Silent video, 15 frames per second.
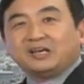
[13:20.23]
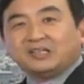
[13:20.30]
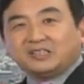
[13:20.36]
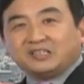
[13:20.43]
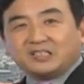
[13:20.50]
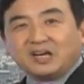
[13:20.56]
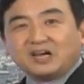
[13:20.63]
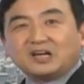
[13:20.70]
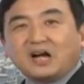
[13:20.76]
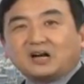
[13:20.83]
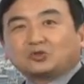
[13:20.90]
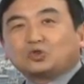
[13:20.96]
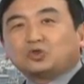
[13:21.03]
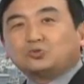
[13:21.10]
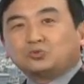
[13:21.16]
香
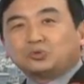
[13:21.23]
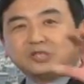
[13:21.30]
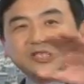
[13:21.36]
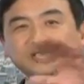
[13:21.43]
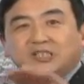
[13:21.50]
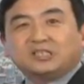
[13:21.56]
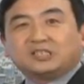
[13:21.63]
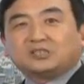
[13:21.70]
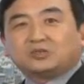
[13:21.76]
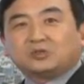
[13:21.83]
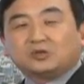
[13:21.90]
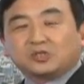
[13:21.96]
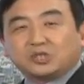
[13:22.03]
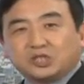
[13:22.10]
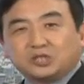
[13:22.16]
港初期的时
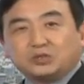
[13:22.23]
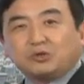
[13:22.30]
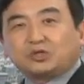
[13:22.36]
候，9